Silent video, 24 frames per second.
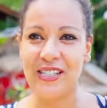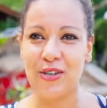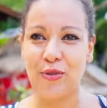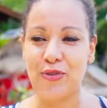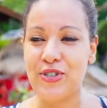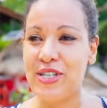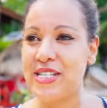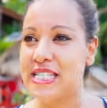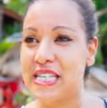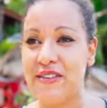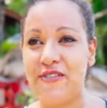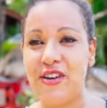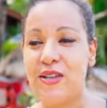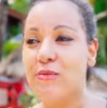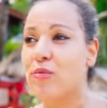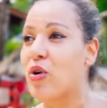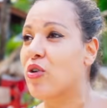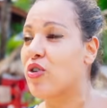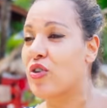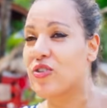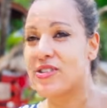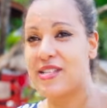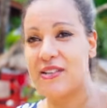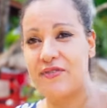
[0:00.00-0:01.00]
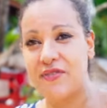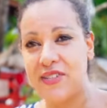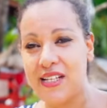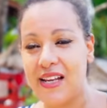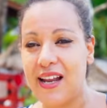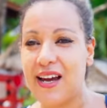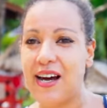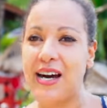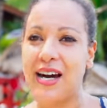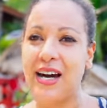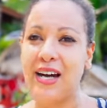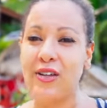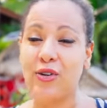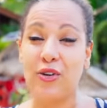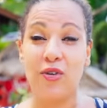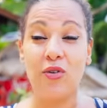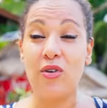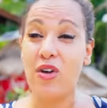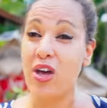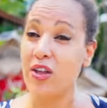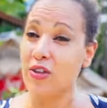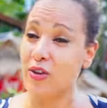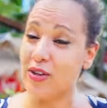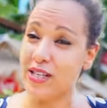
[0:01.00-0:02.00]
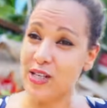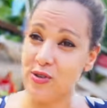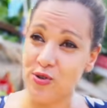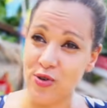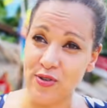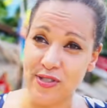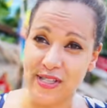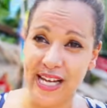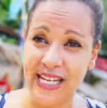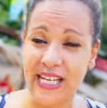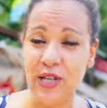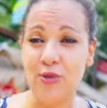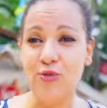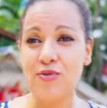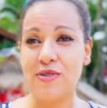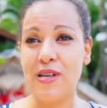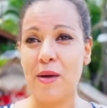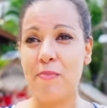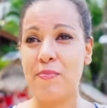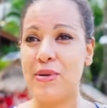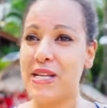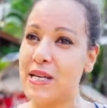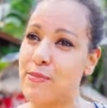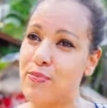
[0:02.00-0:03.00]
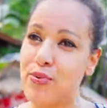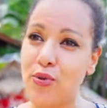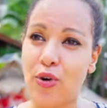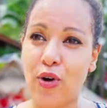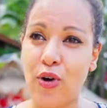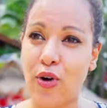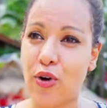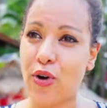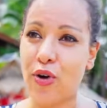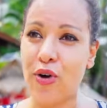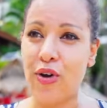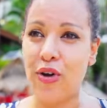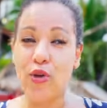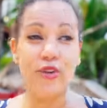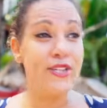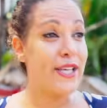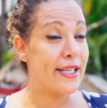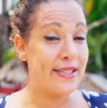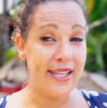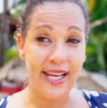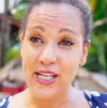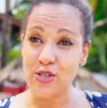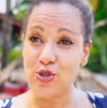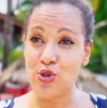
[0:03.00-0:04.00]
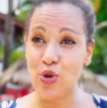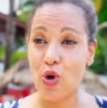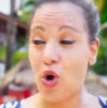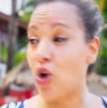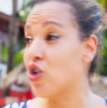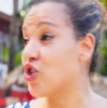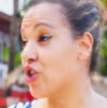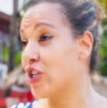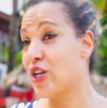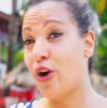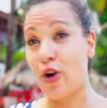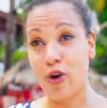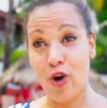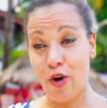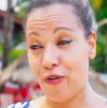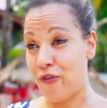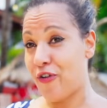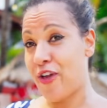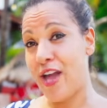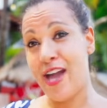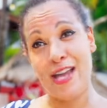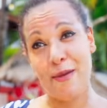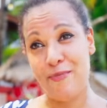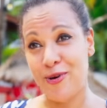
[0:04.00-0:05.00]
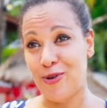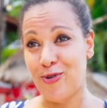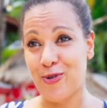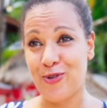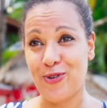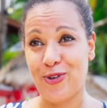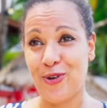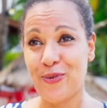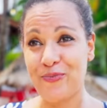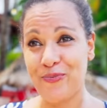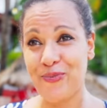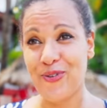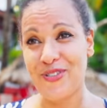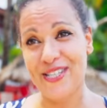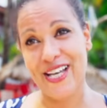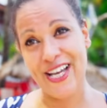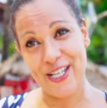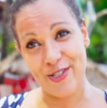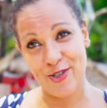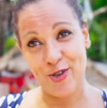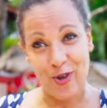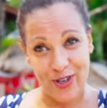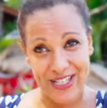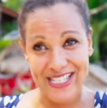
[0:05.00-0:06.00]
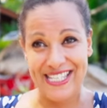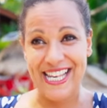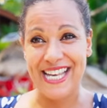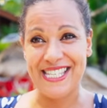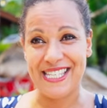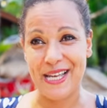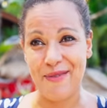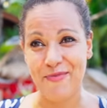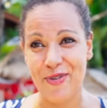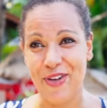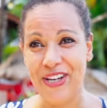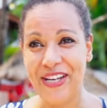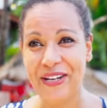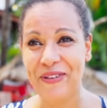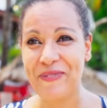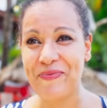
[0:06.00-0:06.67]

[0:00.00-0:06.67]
On faisait des événements dans des villas, dans, des hôtels qui nous appelaient pour... Euh, dans certains restaurants. J'en ai encore fait un il n'y a pas longtemps, dans un restaurant ici à Samuel.